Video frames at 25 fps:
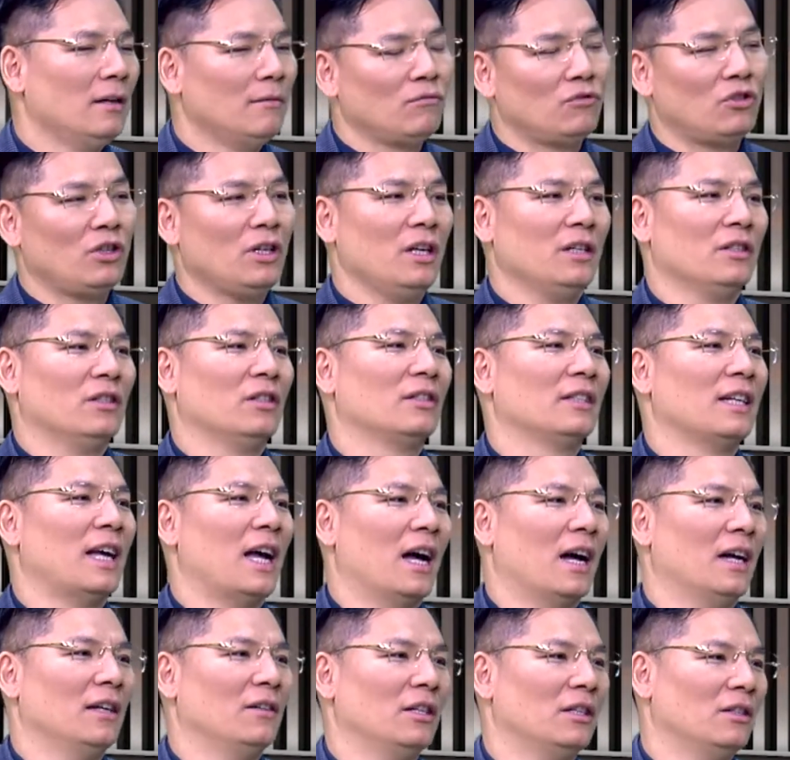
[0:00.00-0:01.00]
这很正
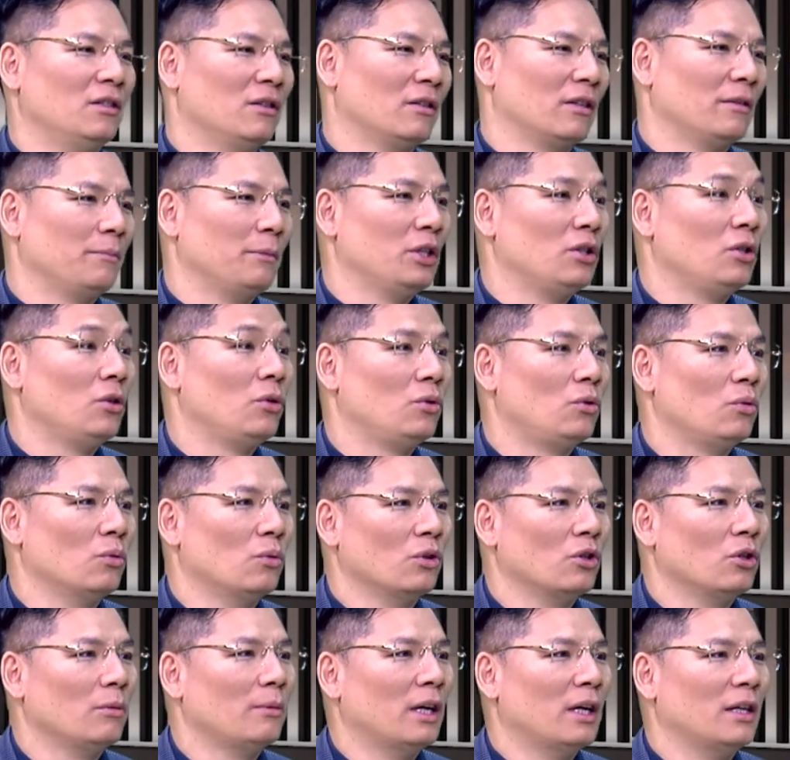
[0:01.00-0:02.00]
常啊，人在那边去
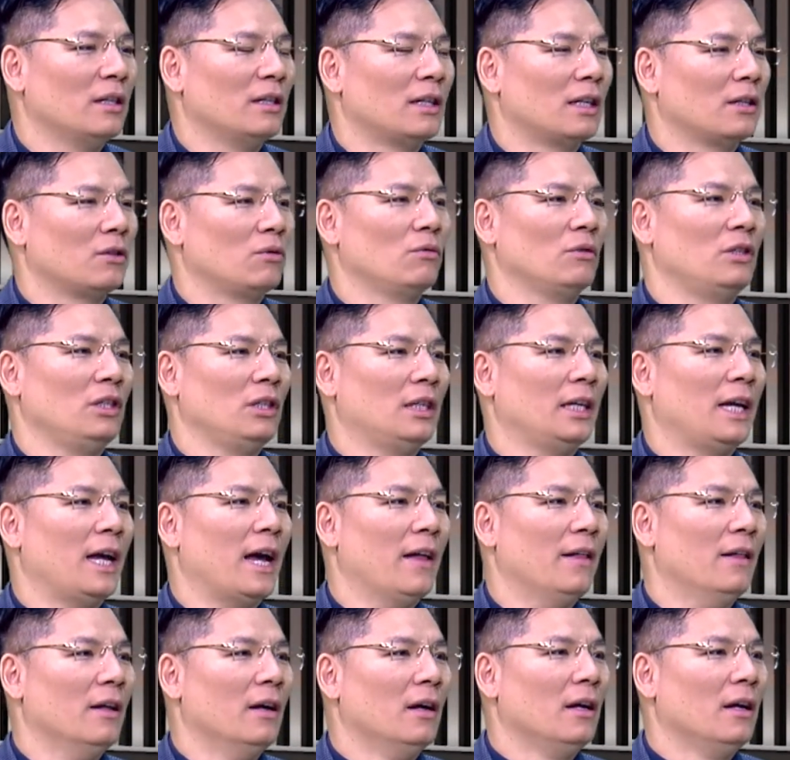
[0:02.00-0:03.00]
住，对不对？而且他住几天。